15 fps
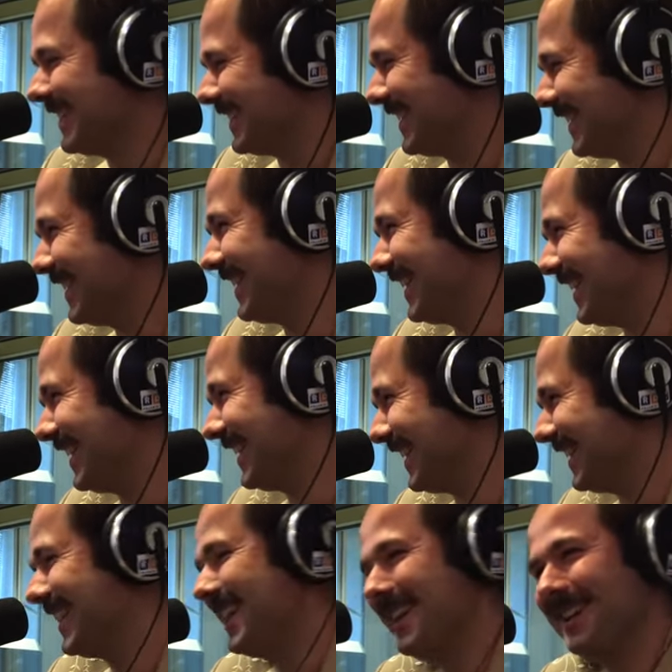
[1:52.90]
Ty szukasz
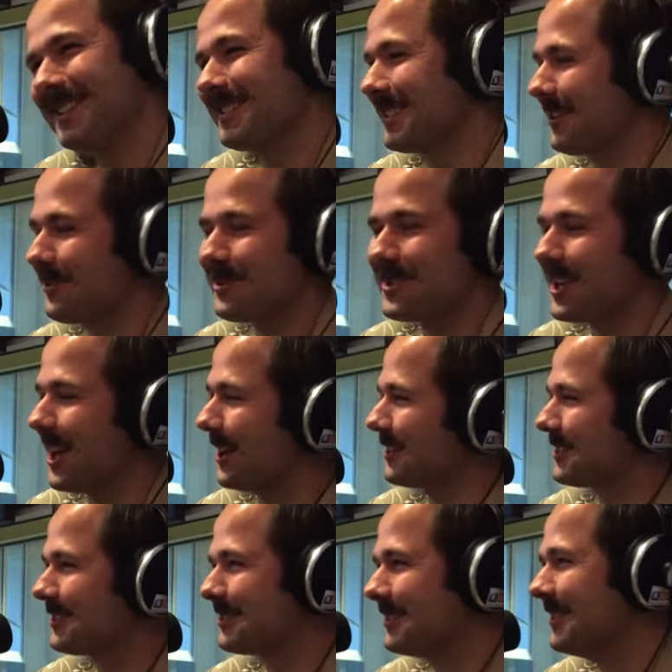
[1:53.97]
prawdy? Cały
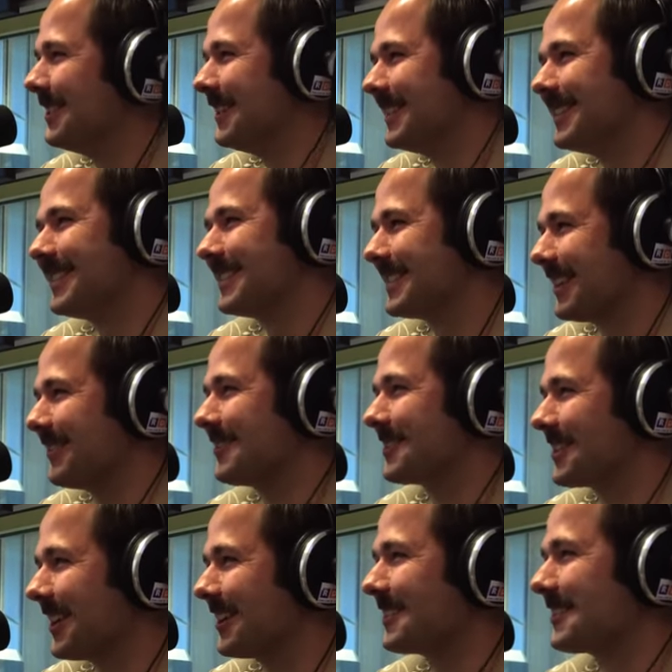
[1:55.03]
czas. Cały
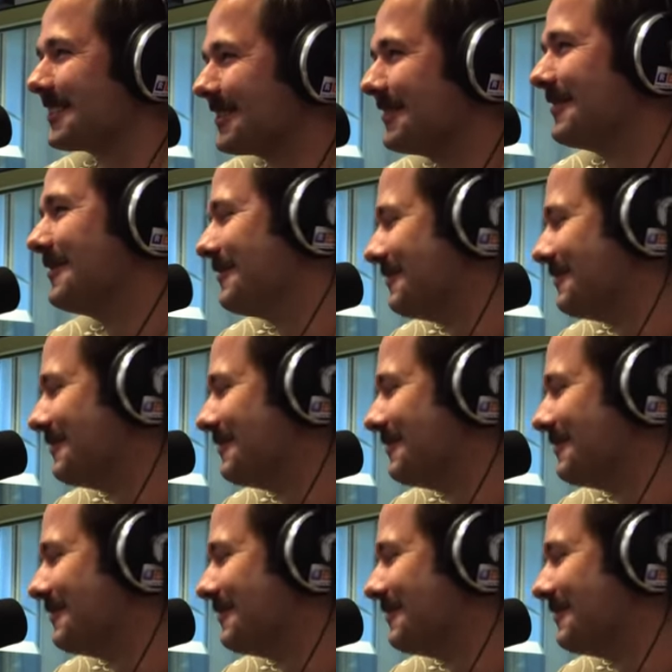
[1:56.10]
czas.